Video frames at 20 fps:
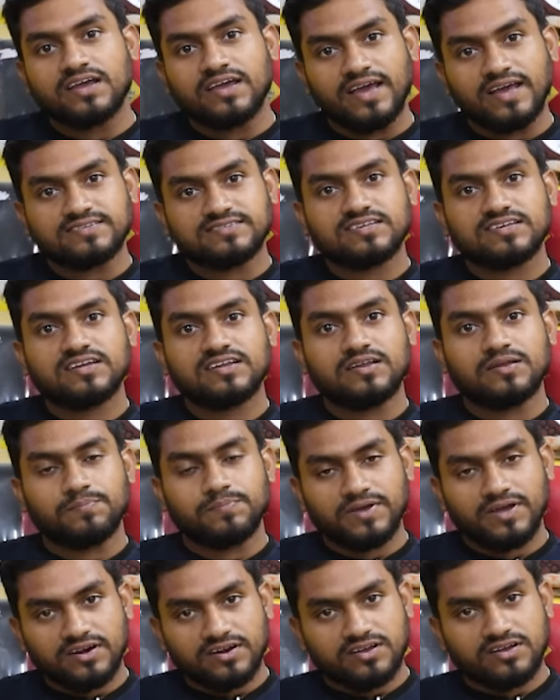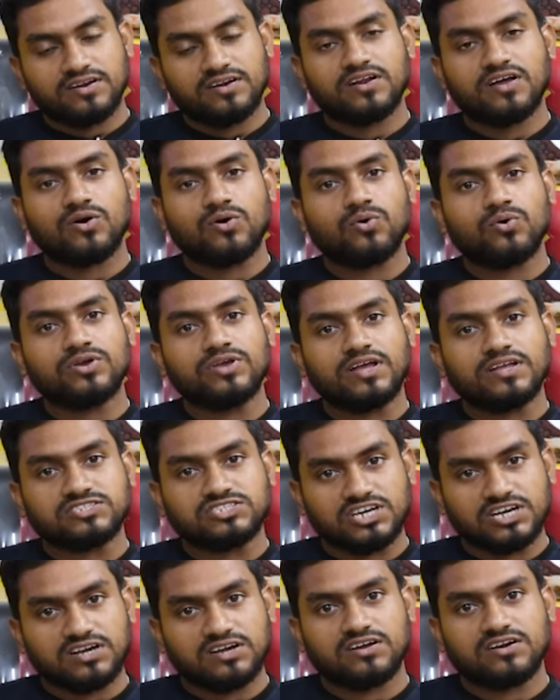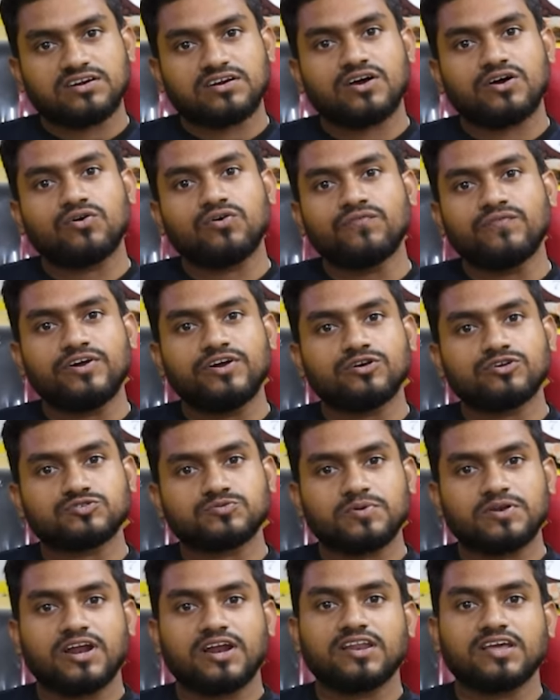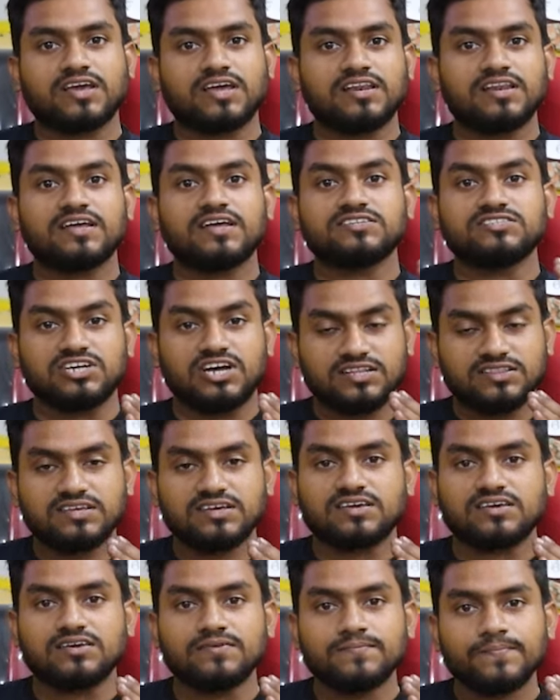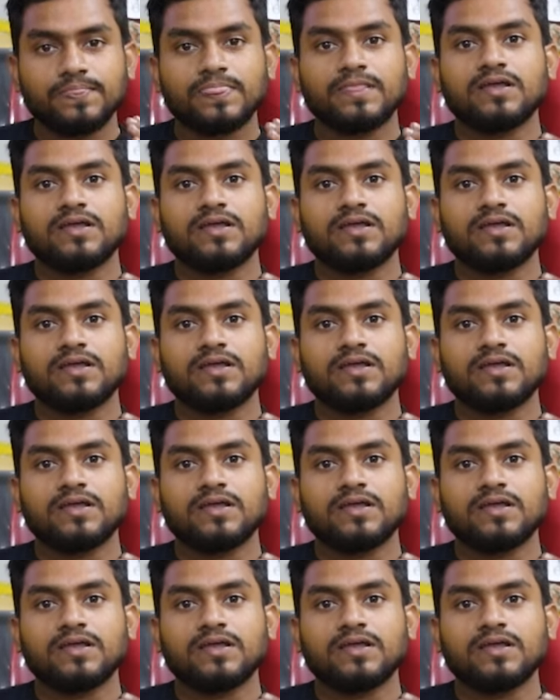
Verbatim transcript: कैसे रिपेयर करना हो या चेक करना हो वीडियोस बनाने के लिए जाते कि